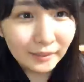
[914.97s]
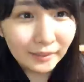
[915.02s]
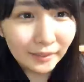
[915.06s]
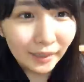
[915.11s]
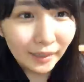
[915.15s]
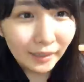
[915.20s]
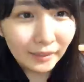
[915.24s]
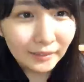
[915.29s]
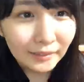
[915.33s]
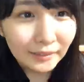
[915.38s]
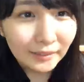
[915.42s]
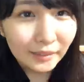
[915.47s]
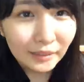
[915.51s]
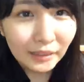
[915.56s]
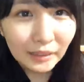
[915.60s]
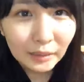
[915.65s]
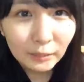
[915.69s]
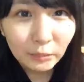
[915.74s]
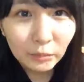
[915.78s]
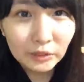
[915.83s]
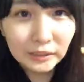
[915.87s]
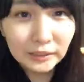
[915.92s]
3位
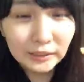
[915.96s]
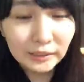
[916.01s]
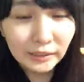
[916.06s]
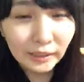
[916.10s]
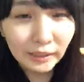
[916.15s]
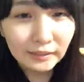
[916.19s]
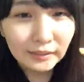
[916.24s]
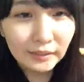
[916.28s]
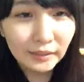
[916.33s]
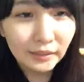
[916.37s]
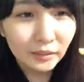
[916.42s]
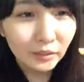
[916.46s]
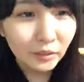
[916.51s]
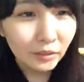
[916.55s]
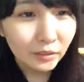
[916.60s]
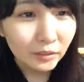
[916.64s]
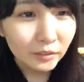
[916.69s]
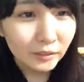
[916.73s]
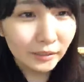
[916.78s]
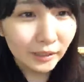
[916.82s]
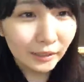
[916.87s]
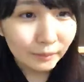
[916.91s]
ティーモギさんありがとう
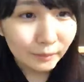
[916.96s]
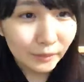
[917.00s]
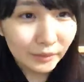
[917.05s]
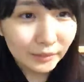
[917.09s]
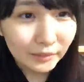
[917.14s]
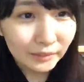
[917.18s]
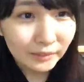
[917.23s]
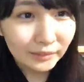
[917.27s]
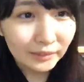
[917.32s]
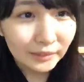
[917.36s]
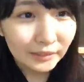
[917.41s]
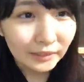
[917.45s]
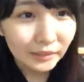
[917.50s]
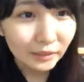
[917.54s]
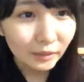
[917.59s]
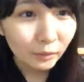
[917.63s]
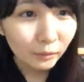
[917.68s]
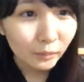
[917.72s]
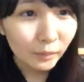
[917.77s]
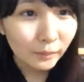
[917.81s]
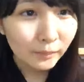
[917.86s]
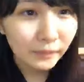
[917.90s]
ございます2位
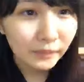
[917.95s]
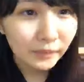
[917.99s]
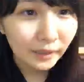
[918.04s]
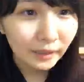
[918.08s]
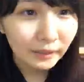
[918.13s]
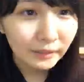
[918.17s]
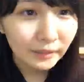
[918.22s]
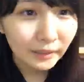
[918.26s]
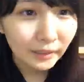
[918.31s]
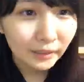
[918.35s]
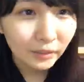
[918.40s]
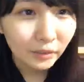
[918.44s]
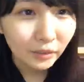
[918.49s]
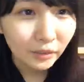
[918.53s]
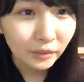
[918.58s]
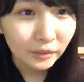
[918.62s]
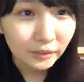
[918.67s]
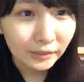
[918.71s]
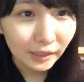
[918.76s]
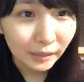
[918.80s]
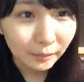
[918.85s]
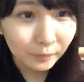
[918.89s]
黒豆さんありがとう
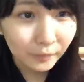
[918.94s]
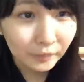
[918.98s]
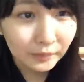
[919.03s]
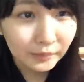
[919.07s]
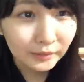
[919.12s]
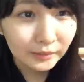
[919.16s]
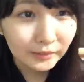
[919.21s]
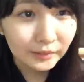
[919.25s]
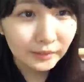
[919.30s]
ございます